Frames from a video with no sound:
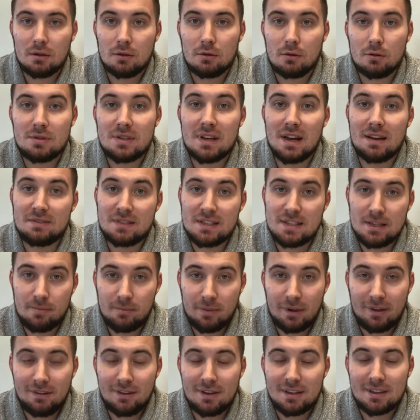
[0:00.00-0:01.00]
Друзья,
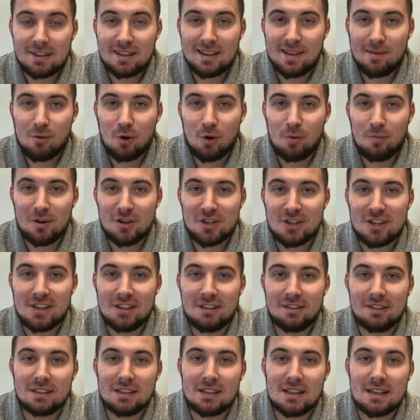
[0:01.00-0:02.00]
всем привет и добро
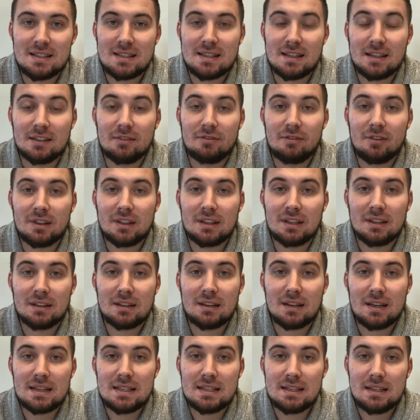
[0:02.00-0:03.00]
пожаловать на Stratford
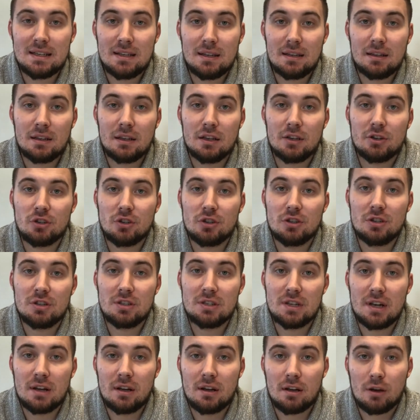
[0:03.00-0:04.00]
End России. Это
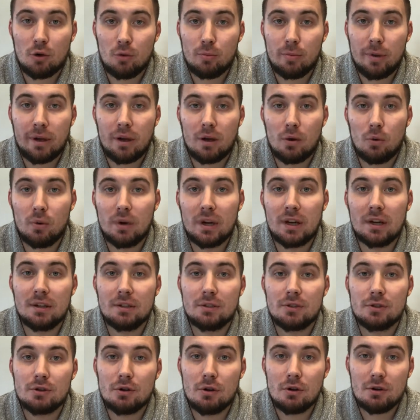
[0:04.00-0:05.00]
еженедельная рубрика
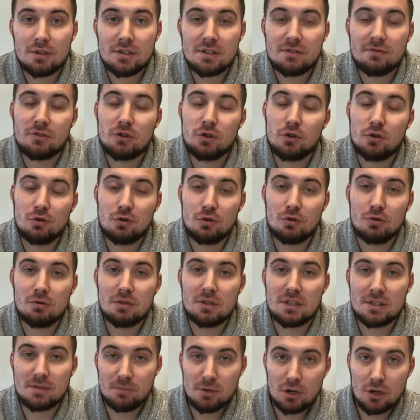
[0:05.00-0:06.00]
Weekly Talks в
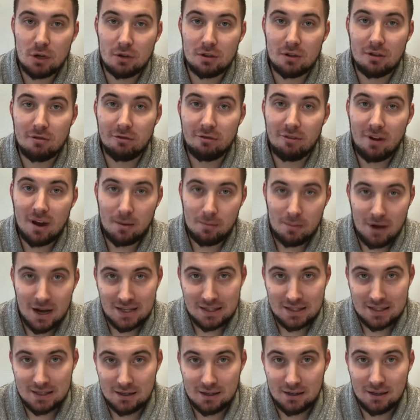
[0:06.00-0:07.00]
чуть-чуть измененном
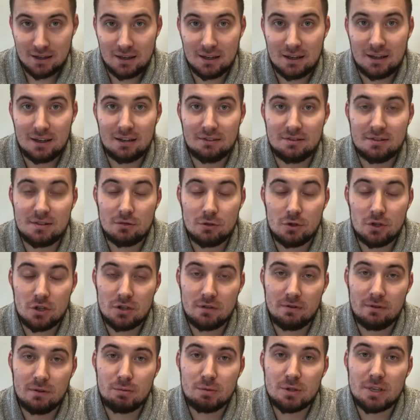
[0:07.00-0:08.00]
формате. А, в
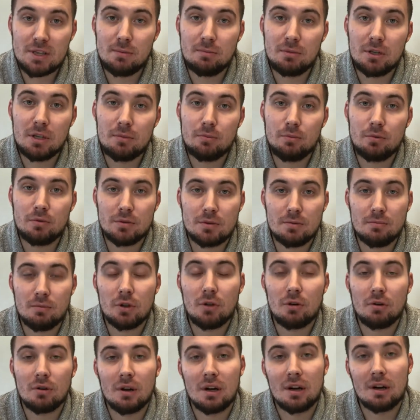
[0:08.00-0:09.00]
сегодняшнем выпуске мы не будем
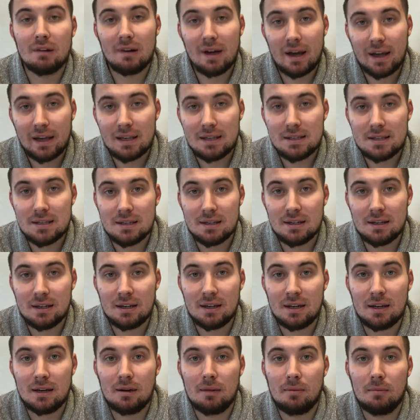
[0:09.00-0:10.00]
много говорить,
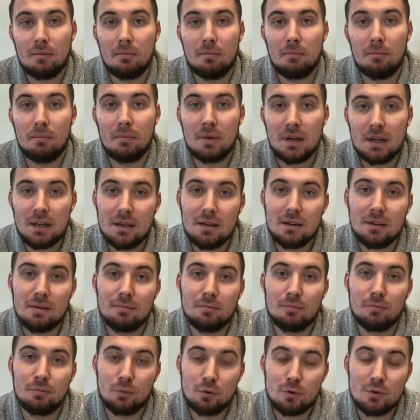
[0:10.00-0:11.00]
а,
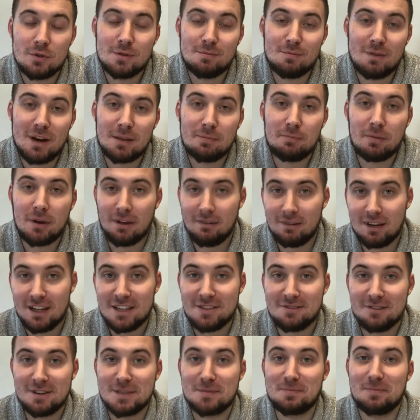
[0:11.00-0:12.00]
мы будем
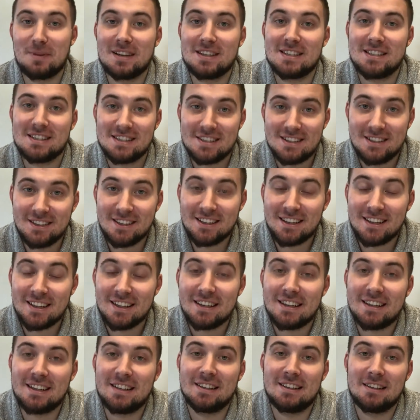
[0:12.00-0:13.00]
отправлять вас по
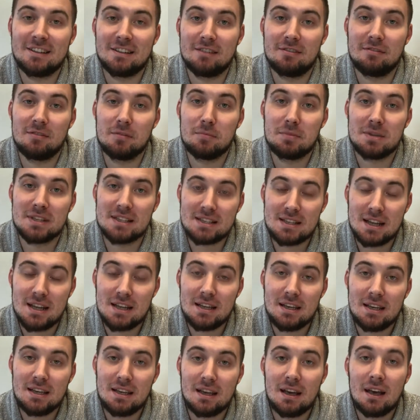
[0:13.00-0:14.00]
ссылке а, в
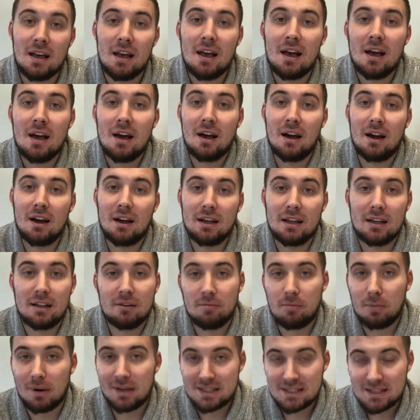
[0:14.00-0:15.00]
описании или
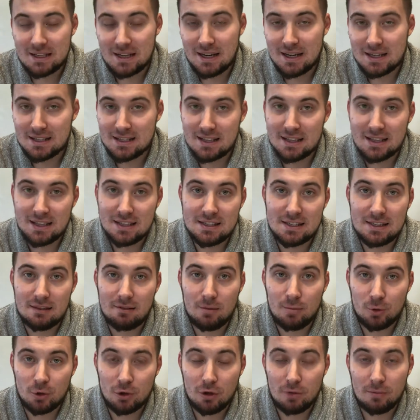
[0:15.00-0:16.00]
в подсказке, где
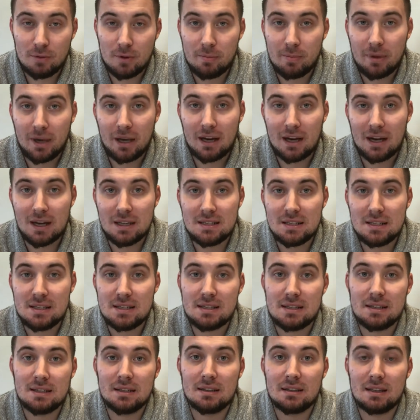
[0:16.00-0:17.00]
вам удобно,
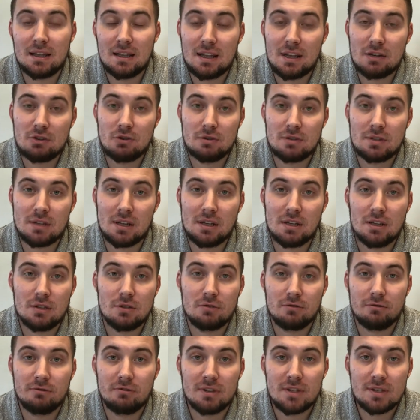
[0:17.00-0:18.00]
переходите на нашу
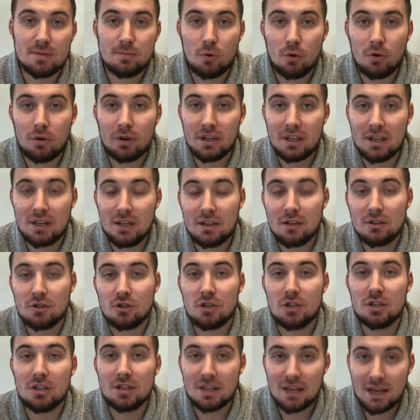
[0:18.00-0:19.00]
страницу в Facebook
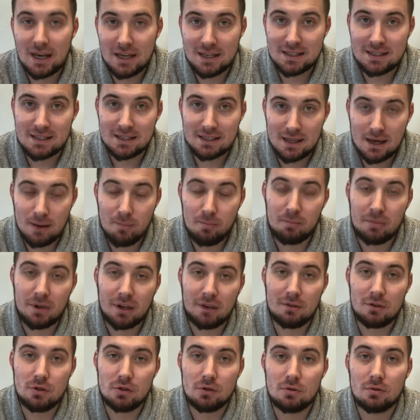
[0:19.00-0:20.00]
и читайте там
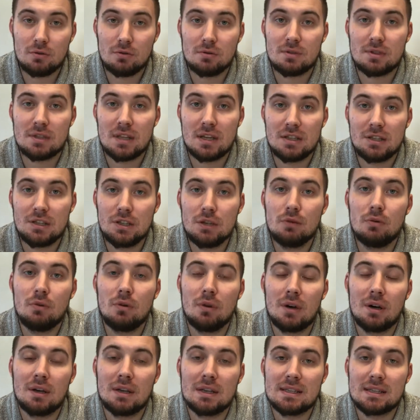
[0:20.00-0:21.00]
переведенную
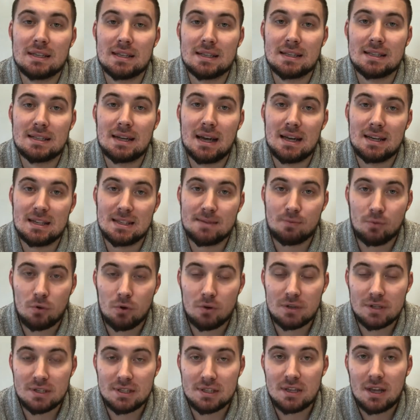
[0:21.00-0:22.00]
статью со Sky
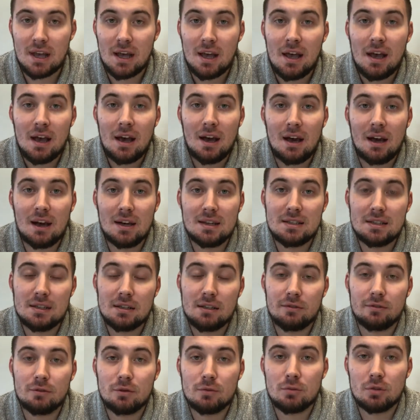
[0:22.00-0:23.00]
Sports – а,
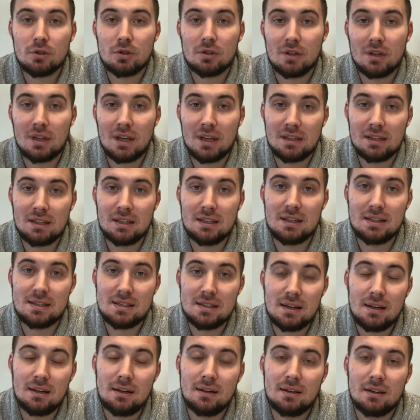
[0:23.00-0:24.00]
дело в том, что на этой
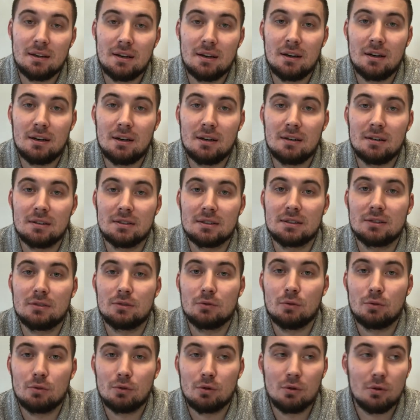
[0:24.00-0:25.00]
неделе а,
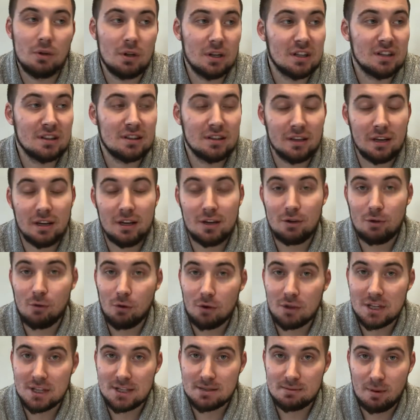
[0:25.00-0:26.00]
стукнуло три
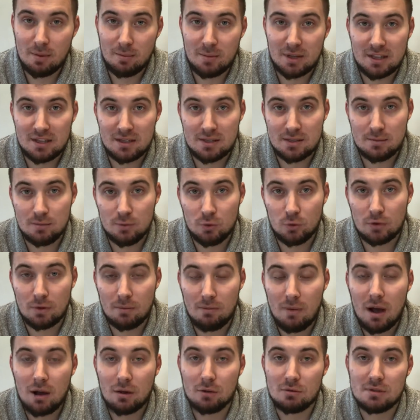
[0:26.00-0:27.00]
года с момента дебюта
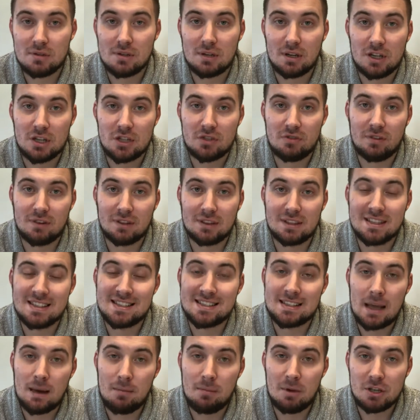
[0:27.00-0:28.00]
Маркуса Решфорда
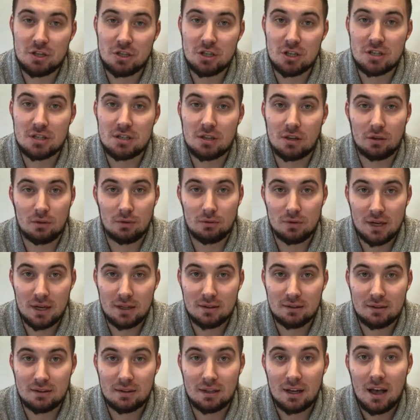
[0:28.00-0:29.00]
за Манчестер
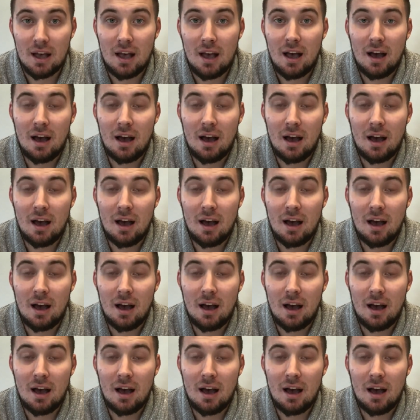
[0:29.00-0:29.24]
Юнайтед.